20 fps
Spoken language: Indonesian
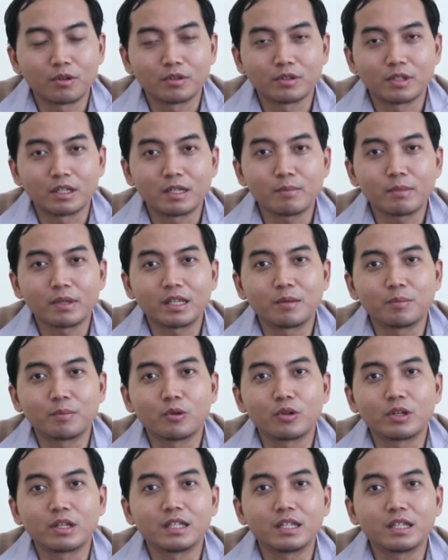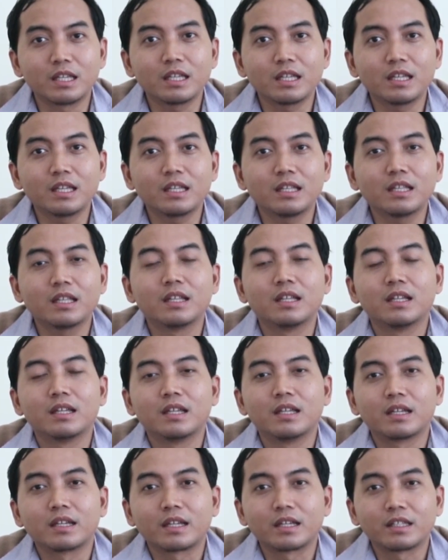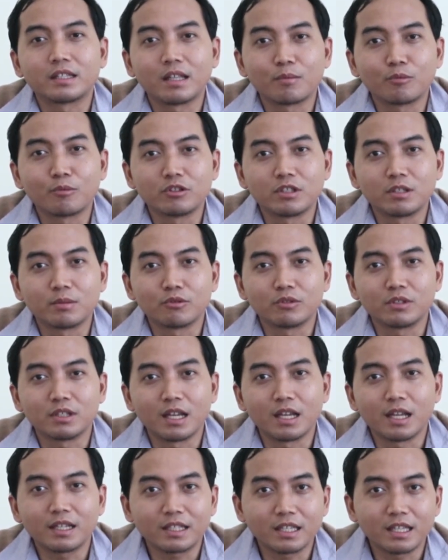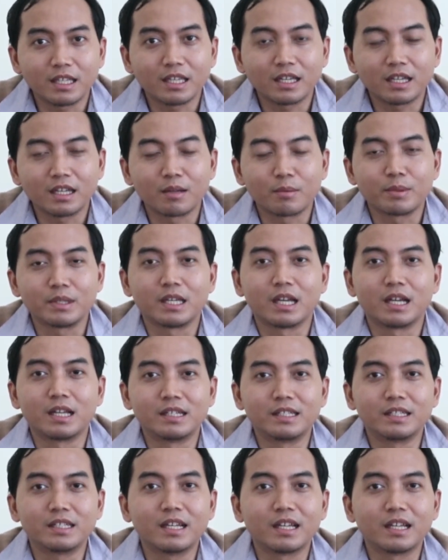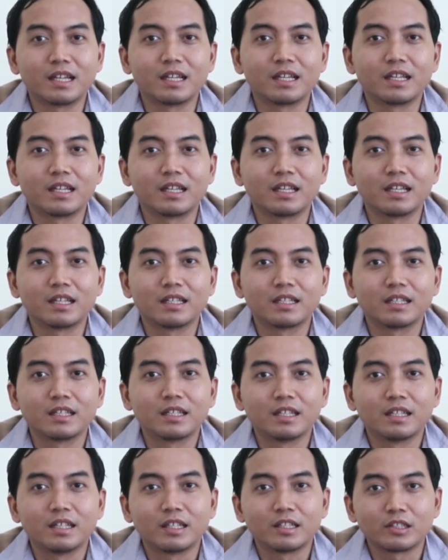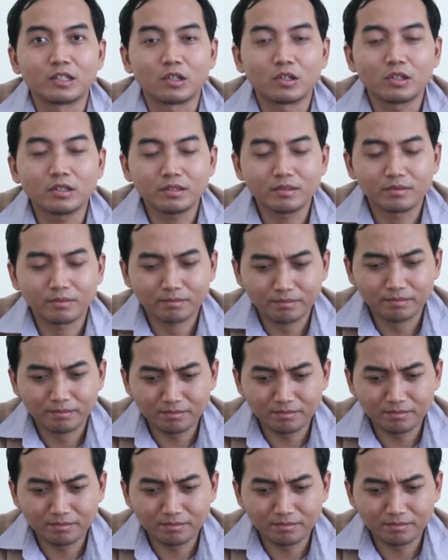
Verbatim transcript: Jadi menghibur ini kita puji-puji lagi kelebihan dia. Terus